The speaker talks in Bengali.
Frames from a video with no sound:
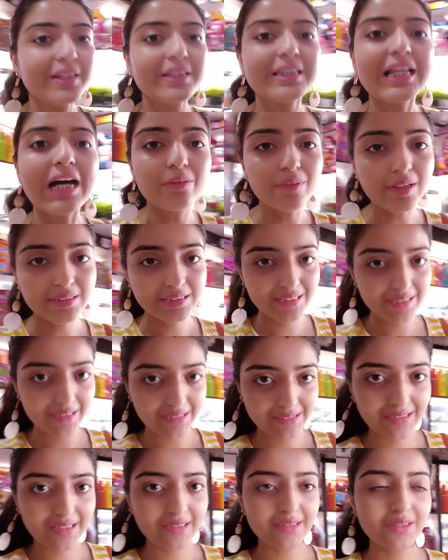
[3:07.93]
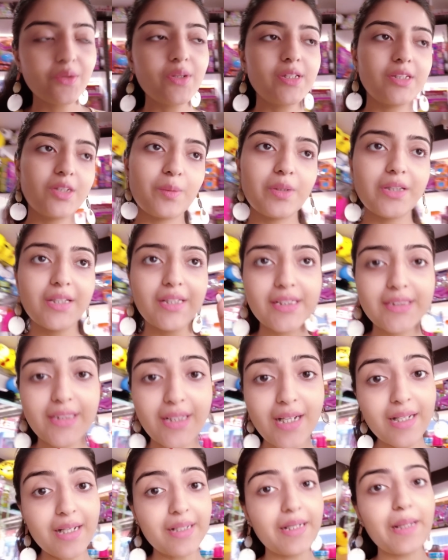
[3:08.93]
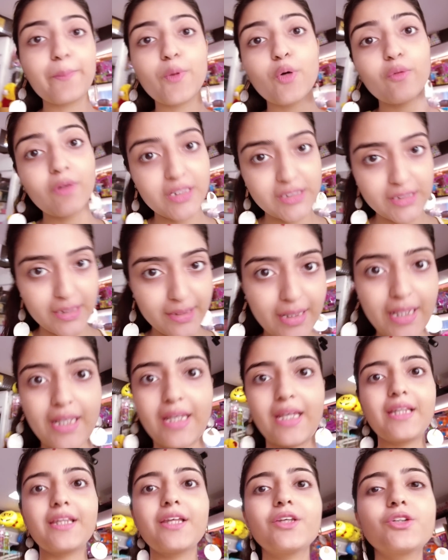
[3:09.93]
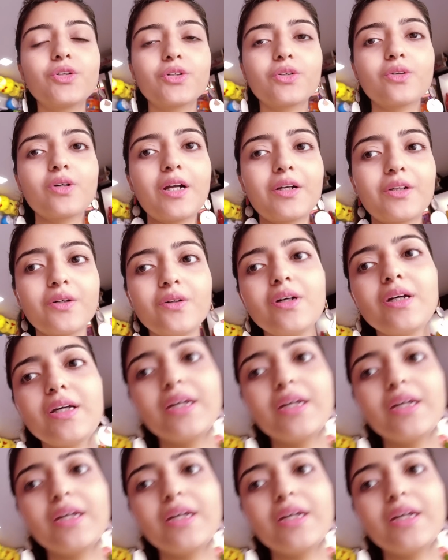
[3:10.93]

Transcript: তাও একটা জিনিস সিলেক্ট করেছি তোমাদেরকে সেটা একটা ডেমো ভার্সন দেখিয়ে দিই ছোটোখাটো